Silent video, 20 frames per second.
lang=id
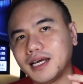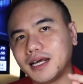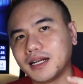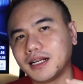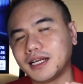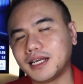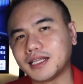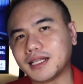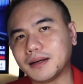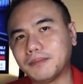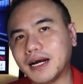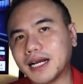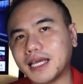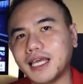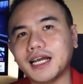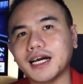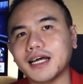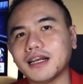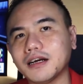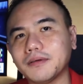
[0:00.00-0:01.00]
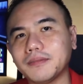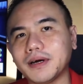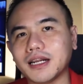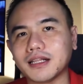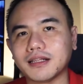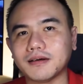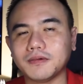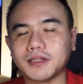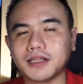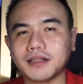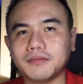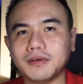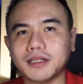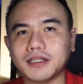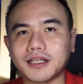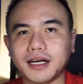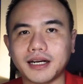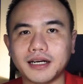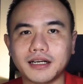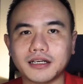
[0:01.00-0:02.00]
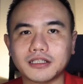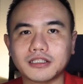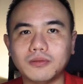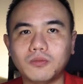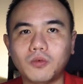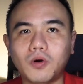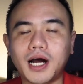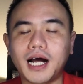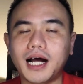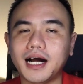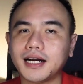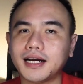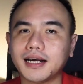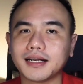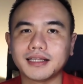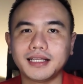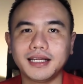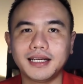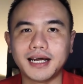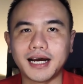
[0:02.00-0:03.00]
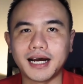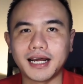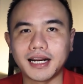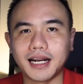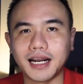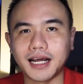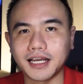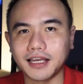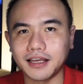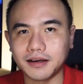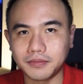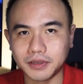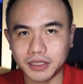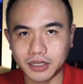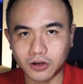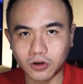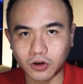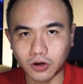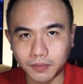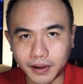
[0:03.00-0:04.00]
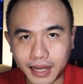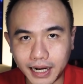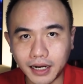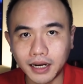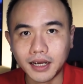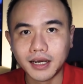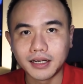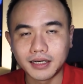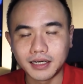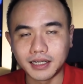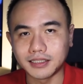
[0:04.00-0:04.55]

dan kita bagikan kepada teman-teman trader semua agar tidak ada lagi yang menjadi korban